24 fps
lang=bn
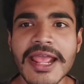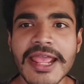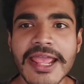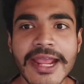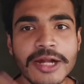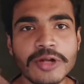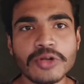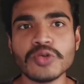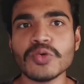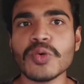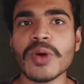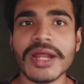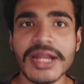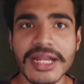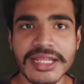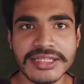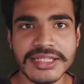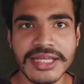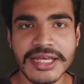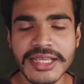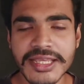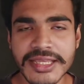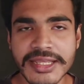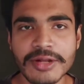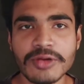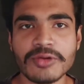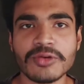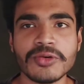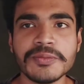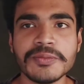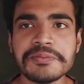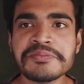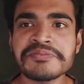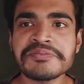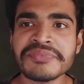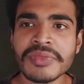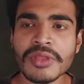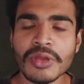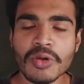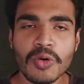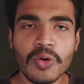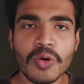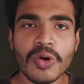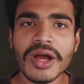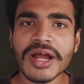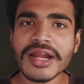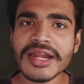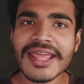একটু আলাদা কীরকম
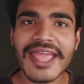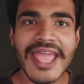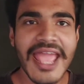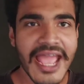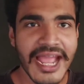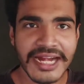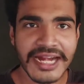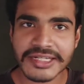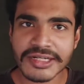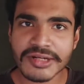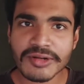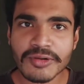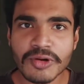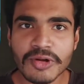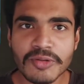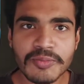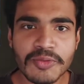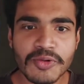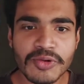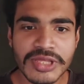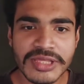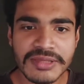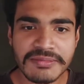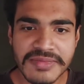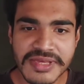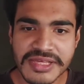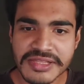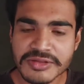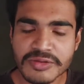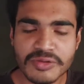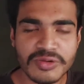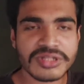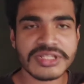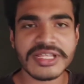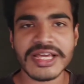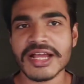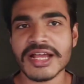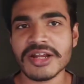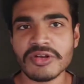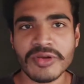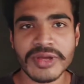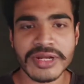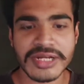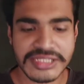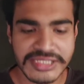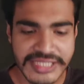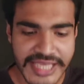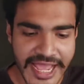ওখানে একটা গল্প কি বেস করে দেখানো
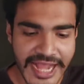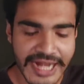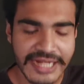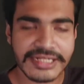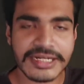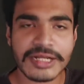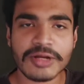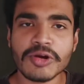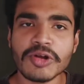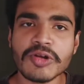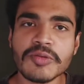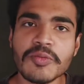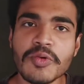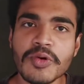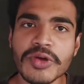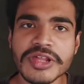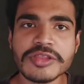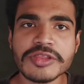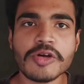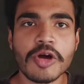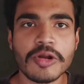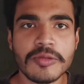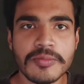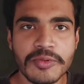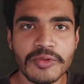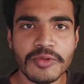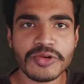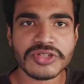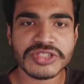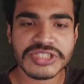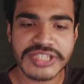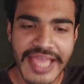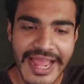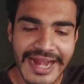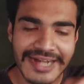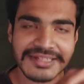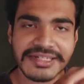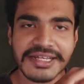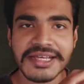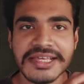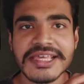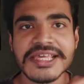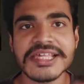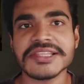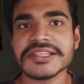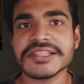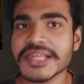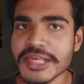হয়নি যে একটা গল্প কি সলভ করছে একটা
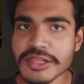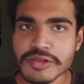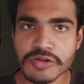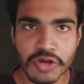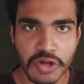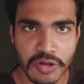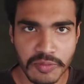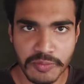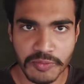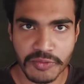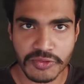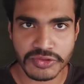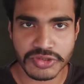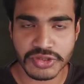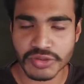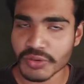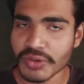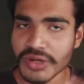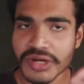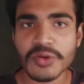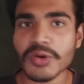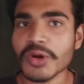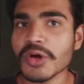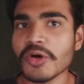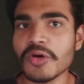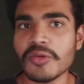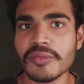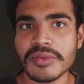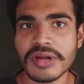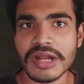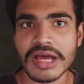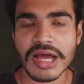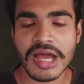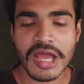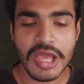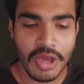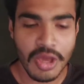কেস কি সলভ করছে ওখানে ওরকম না